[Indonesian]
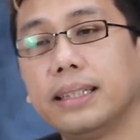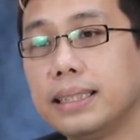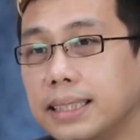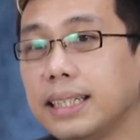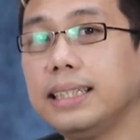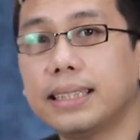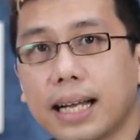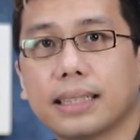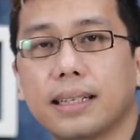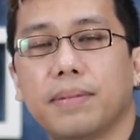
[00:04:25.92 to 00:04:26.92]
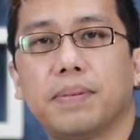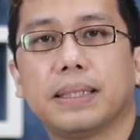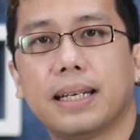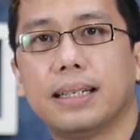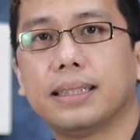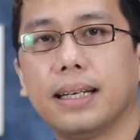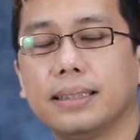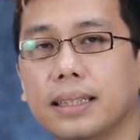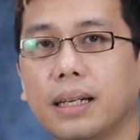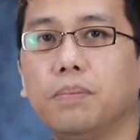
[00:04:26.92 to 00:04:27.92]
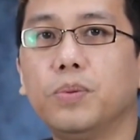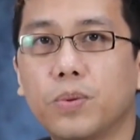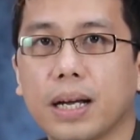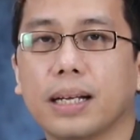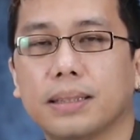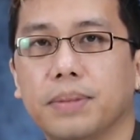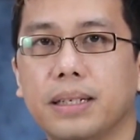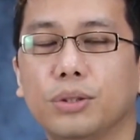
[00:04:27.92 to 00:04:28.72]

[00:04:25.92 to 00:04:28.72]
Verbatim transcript: Saya cerita sama pasangan saya, saya terbuka sama